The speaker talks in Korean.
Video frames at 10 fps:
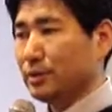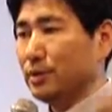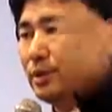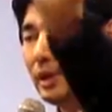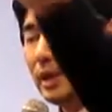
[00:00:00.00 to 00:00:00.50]

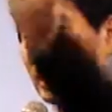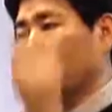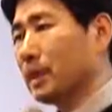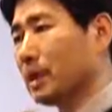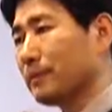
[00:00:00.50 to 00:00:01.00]

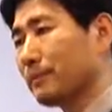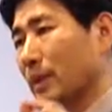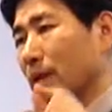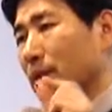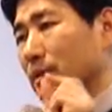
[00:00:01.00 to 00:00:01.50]
너희가
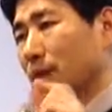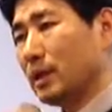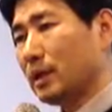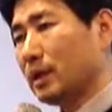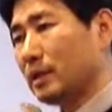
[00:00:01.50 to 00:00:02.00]

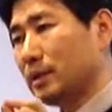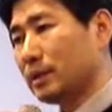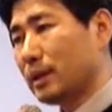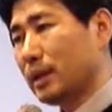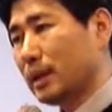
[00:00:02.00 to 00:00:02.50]
내가
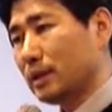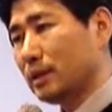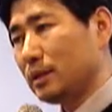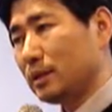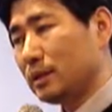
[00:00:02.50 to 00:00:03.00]
이렇게
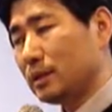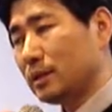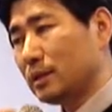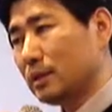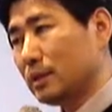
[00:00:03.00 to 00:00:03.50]
한
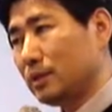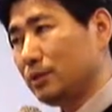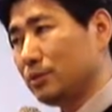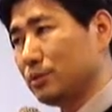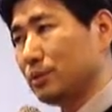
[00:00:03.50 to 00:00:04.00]

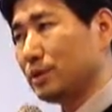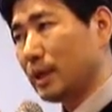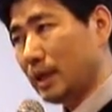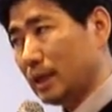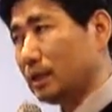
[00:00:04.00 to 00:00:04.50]
이유를
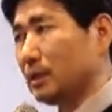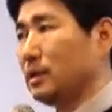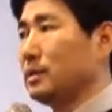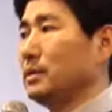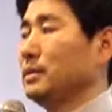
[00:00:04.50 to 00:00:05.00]

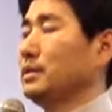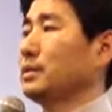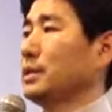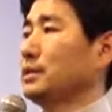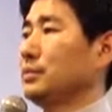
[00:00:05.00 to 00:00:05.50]
아니?
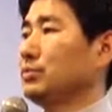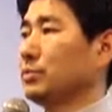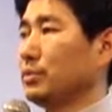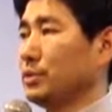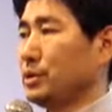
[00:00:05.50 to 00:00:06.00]
이렇게 이제
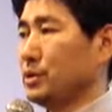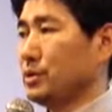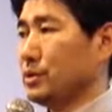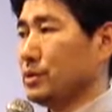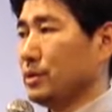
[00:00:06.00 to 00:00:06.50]

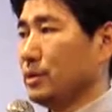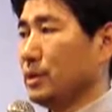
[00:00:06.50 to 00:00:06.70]
물어보시는 거죠.